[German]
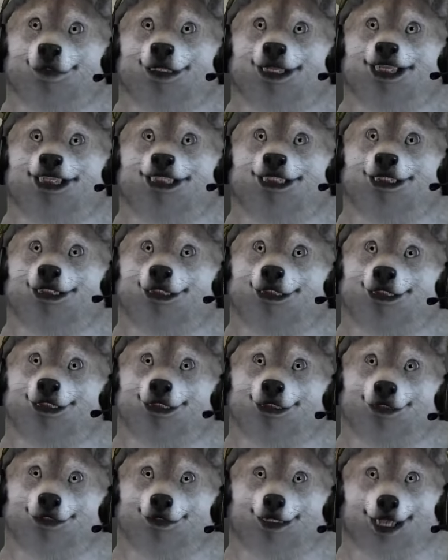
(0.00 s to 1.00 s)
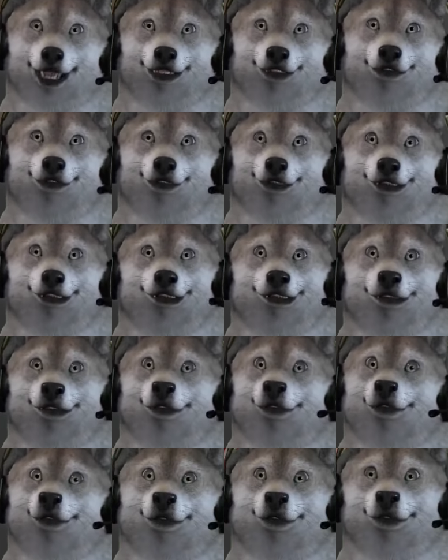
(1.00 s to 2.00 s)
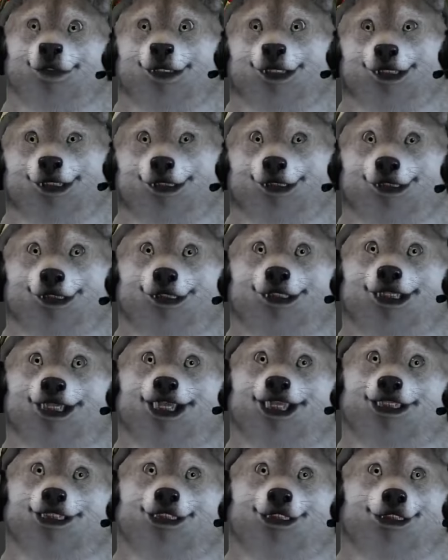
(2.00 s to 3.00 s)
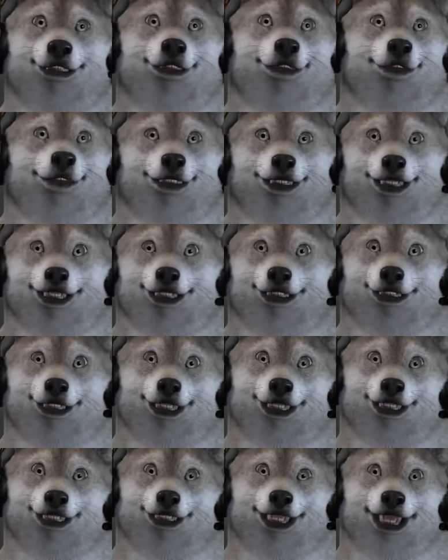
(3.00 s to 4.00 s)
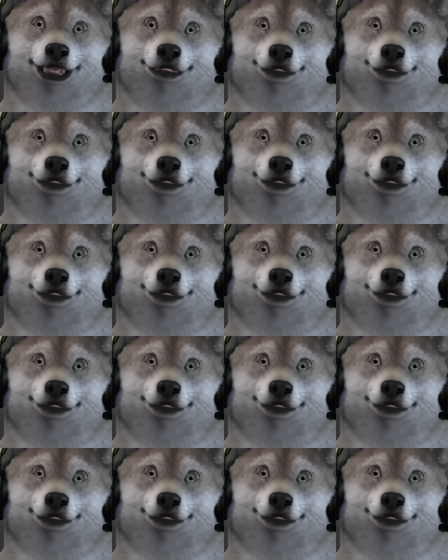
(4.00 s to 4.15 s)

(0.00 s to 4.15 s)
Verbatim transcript: Äh, ja, die stellen wir da hin. Dann, warte, kurz schauen wir